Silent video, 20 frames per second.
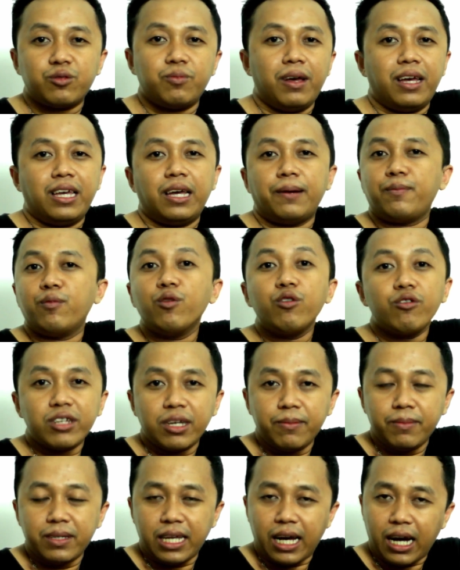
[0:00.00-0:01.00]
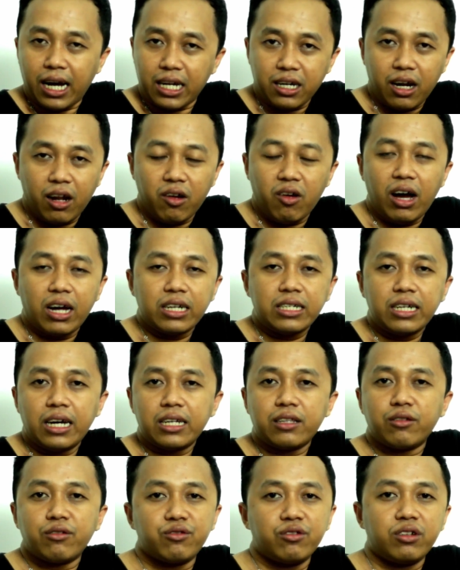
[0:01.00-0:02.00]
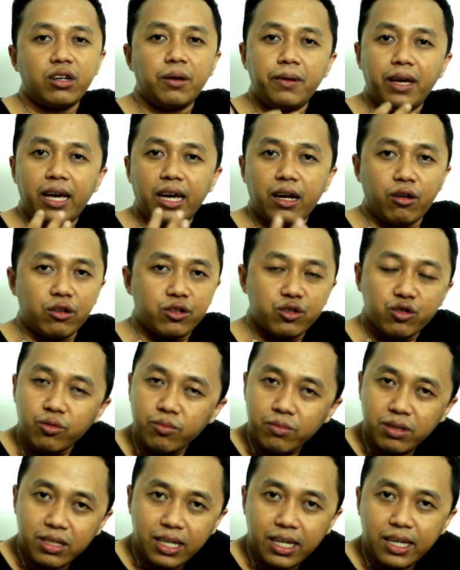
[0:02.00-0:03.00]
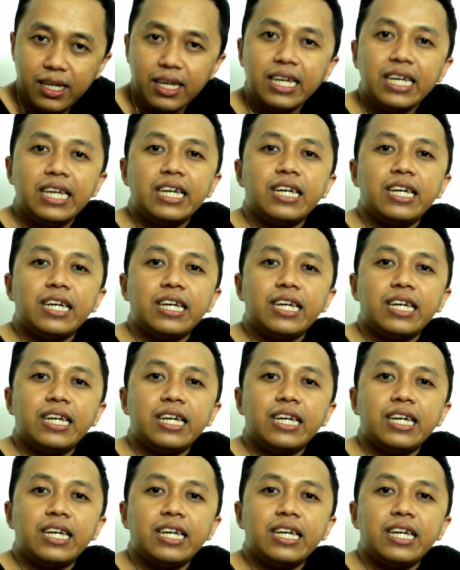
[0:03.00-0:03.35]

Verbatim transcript: biaya pungli misalkan kalau ada terus juga biaya konsumsi